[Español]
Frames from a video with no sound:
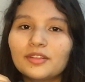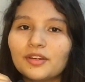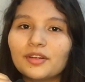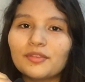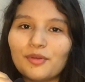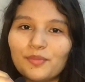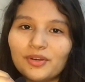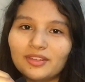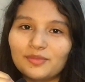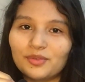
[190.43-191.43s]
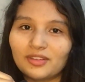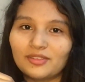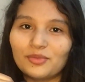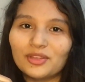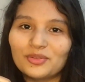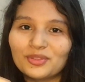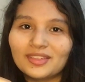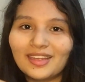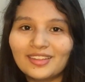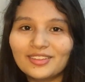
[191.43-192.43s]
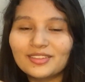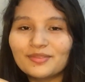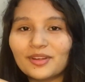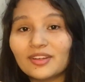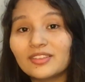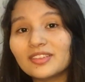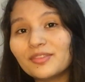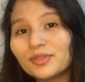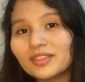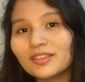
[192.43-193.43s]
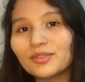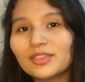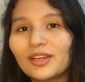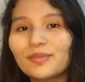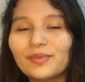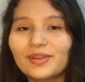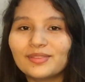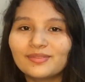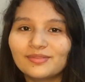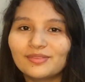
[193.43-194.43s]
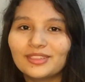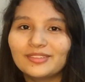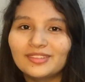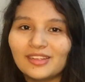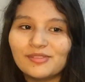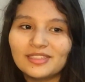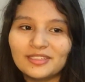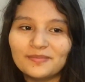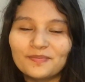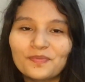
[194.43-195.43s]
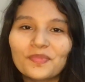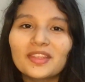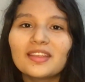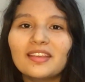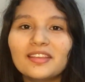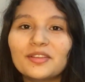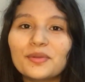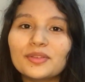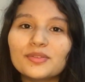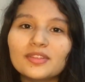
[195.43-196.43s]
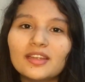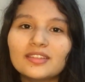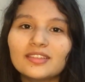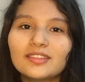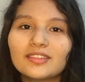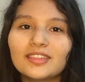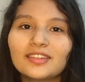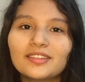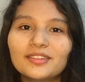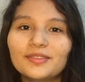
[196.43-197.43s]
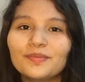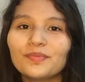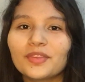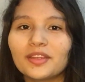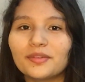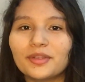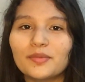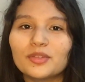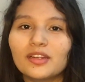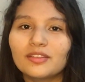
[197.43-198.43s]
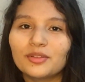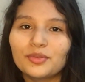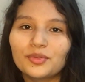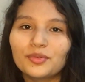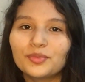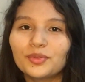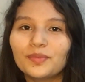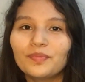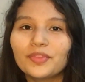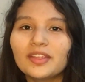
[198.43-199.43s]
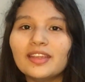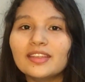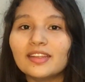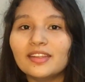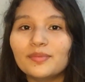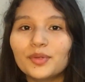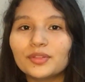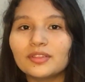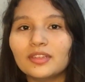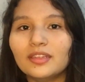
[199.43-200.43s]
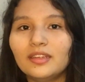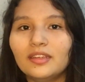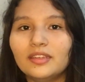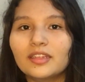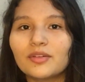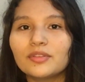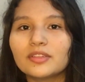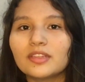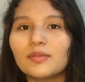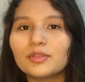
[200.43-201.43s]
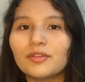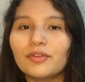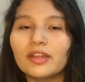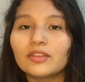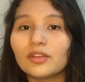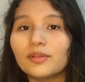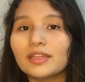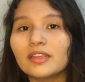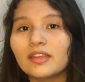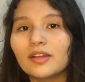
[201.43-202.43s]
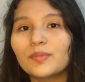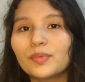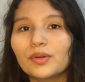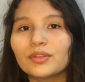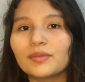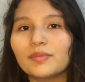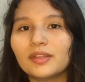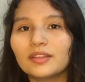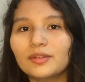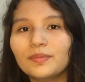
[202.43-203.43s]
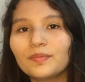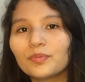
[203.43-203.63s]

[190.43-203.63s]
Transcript: creo que fue por eso, porque nos vio asustados, aunque no estábamos tan asustados, pero bueno, tal vez sí. Eh, nos vio asustados y nos dijo que vayamos saliendo de uno en uno. Y salimos y ya cuando estábamos afuera todavía seguía un poco temblando,